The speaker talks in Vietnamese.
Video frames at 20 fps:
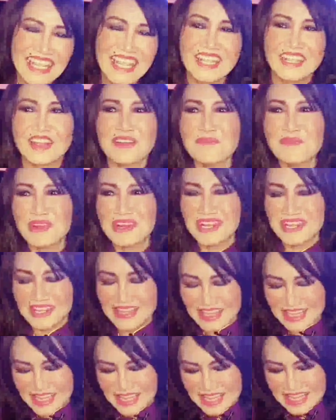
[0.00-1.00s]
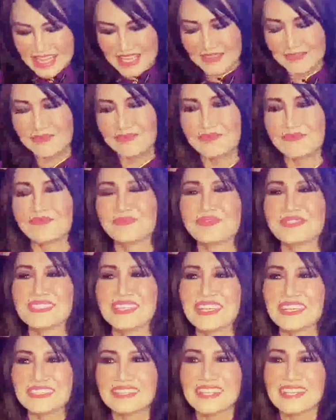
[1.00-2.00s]
có một lần thì à,
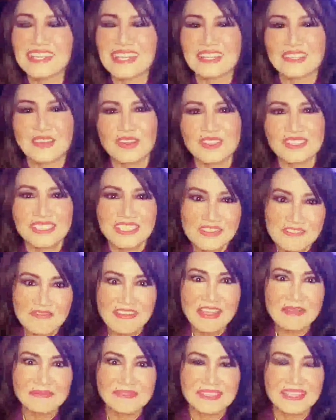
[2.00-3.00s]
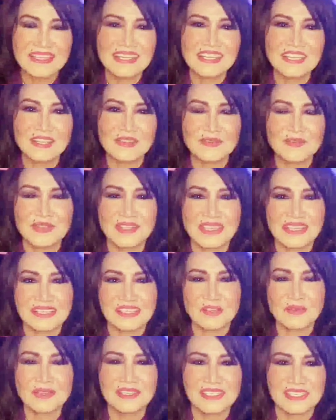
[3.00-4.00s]
Thanh Lan có xin phép gia đình của nhạc
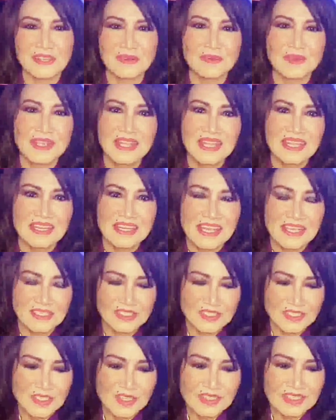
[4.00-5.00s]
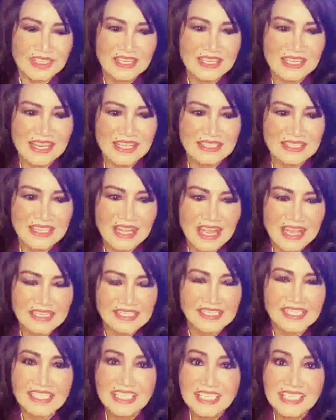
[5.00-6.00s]
sĩ Hoàng Trọng để cho Thanh Lan lại
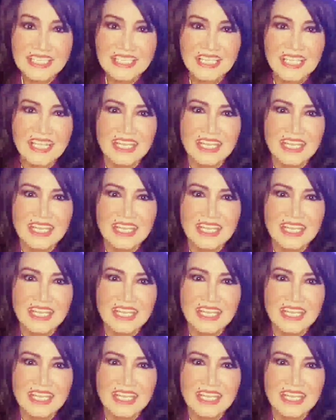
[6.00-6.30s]
xin